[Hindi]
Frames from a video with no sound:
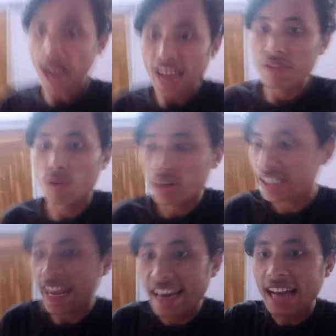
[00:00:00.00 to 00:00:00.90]

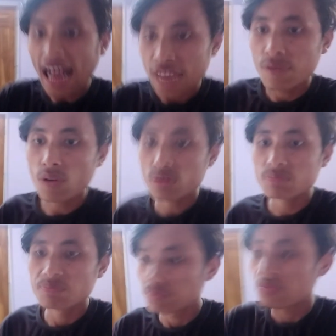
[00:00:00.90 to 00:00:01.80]
आईफोन टेन
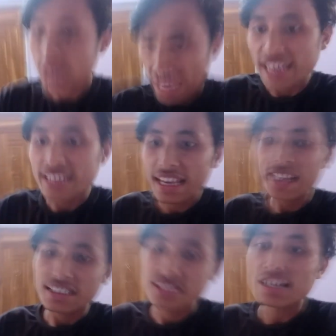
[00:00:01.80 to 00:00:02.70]
आईफोन एट
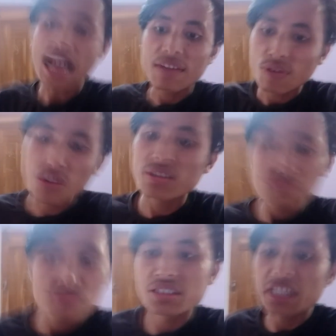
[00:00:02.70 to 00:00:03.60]
एस
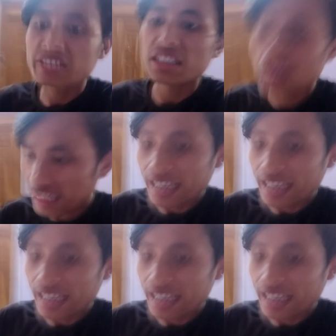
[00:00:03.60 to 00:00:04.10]
आईफोन सिक्स एस